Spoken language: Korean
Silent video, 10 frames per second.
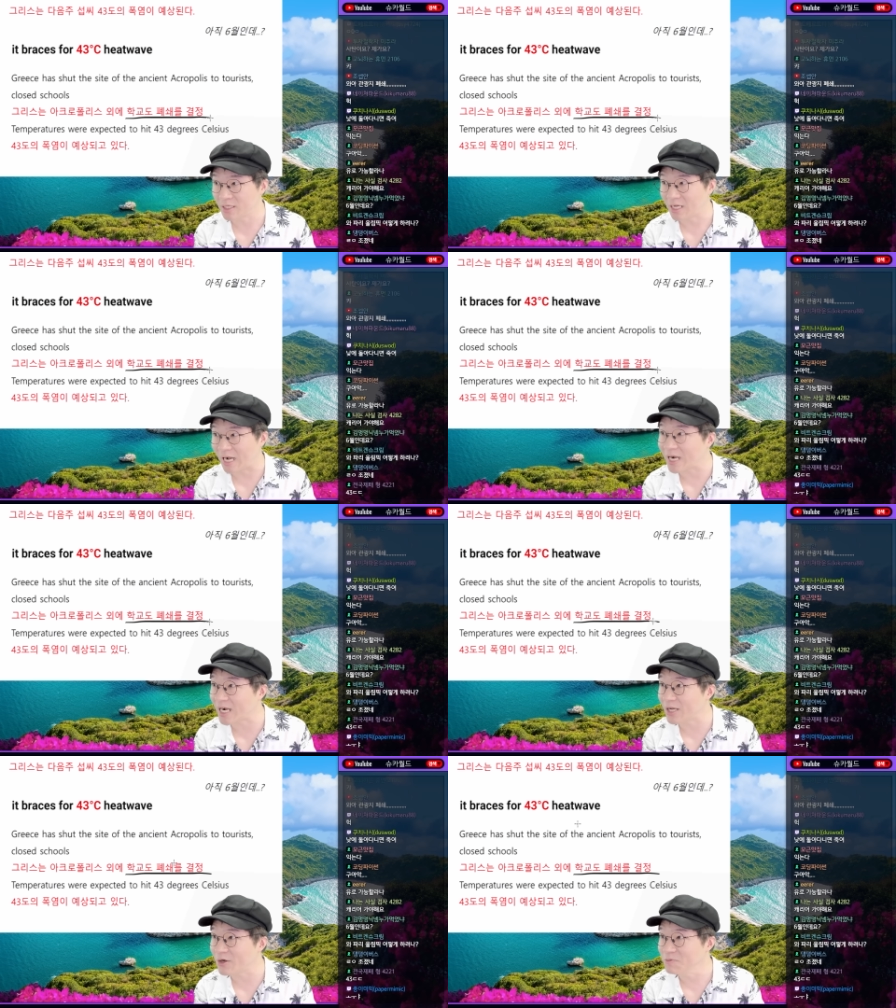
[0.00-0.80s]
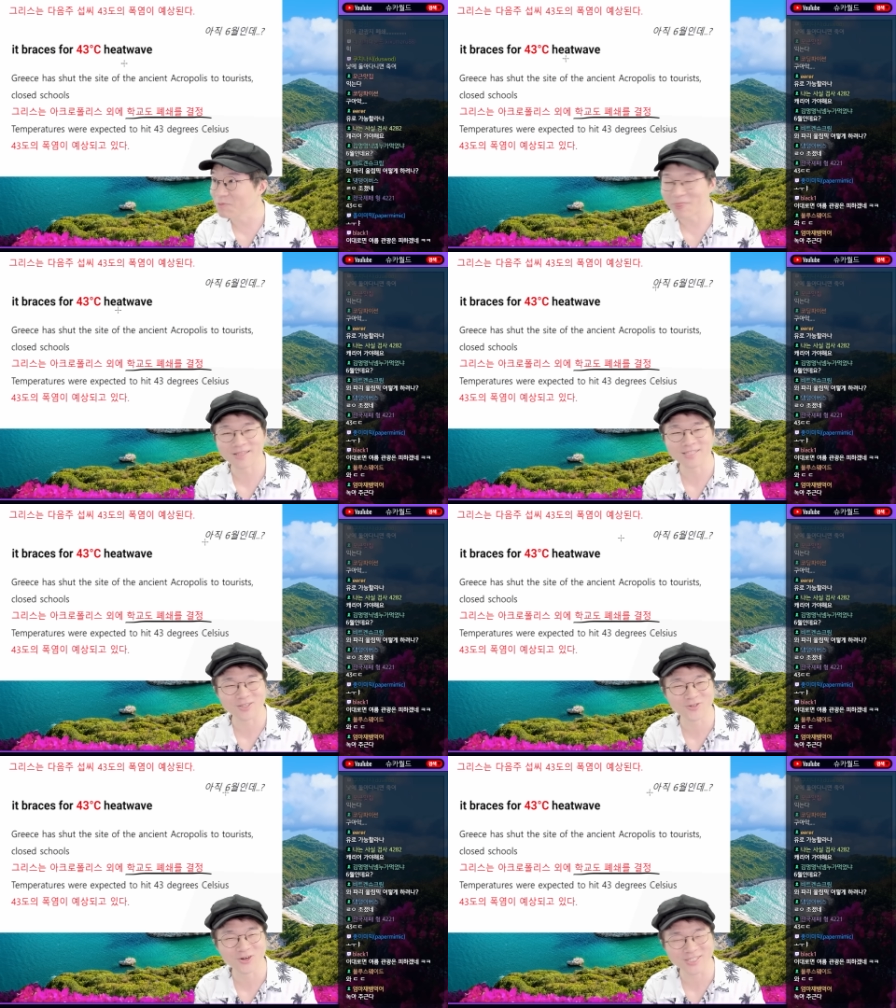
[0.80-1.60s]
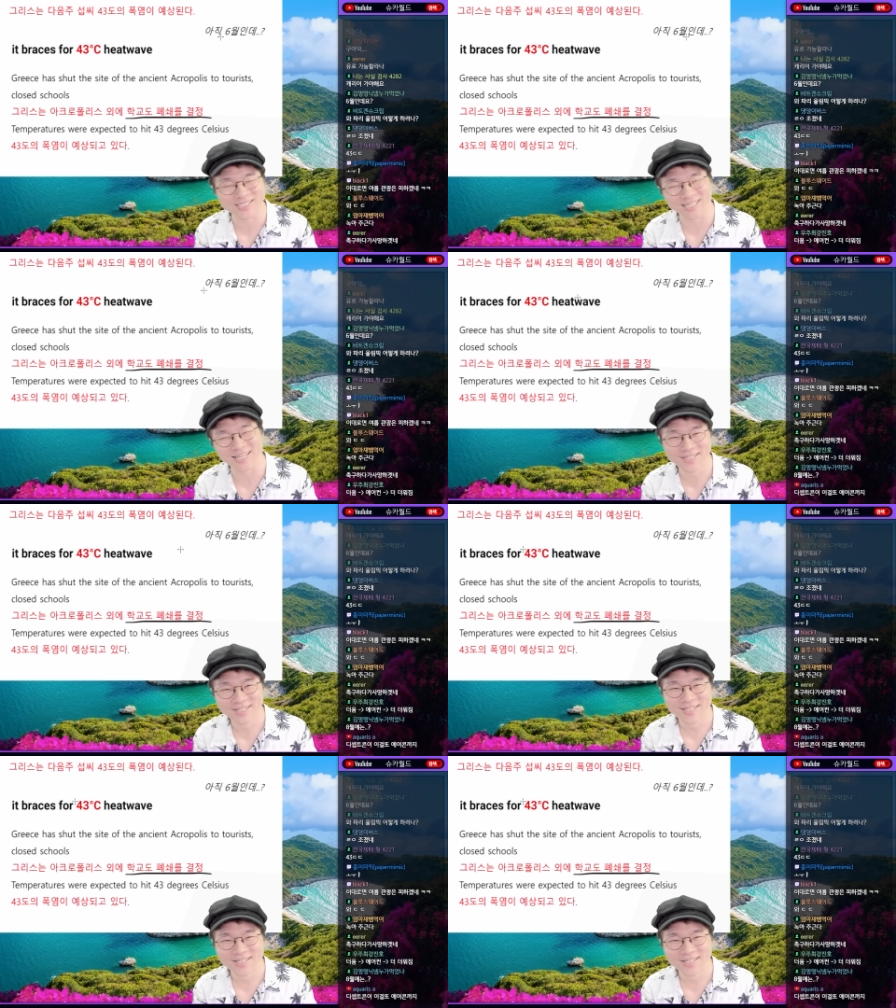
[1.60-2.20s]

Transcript: 안 가요. 근데 2월이잖아.